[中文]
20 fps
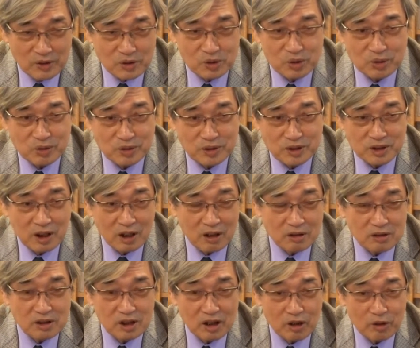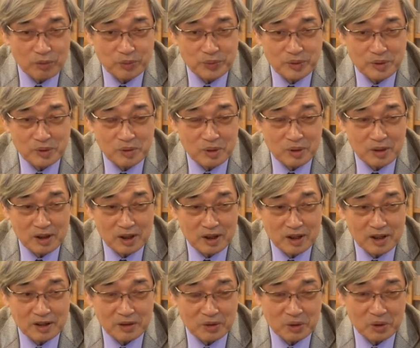出曹操部队的
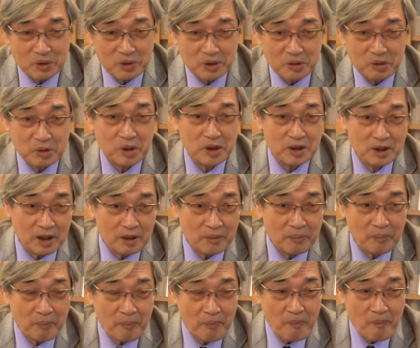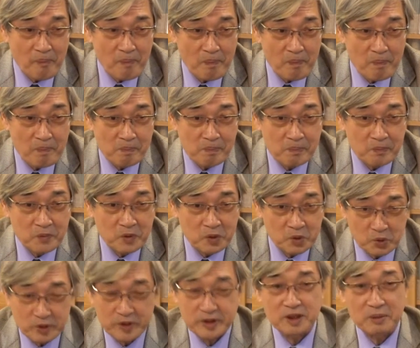很多的缺点。
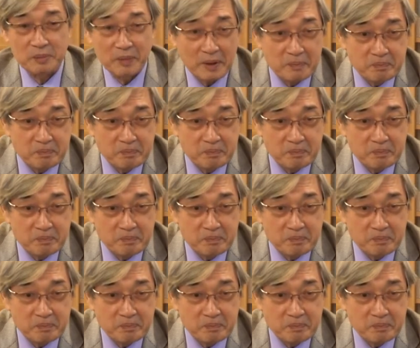为什么？